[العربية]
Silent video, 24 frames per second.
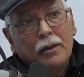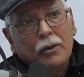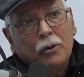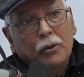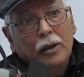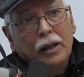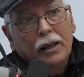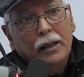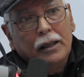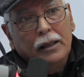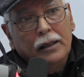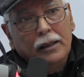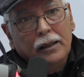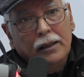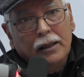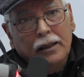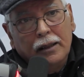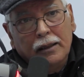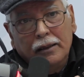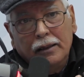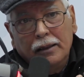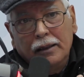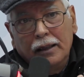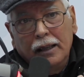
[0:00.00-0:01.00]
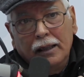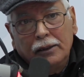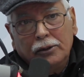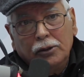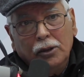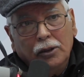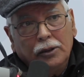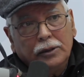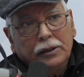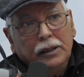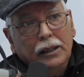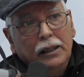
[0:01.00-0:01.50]
وأن لا
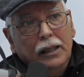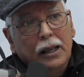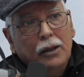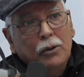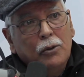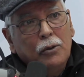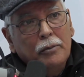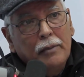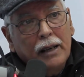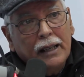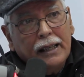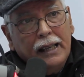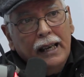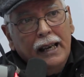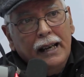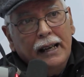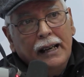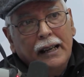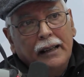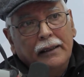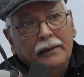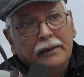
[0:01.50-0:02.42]
تعطي له مكانة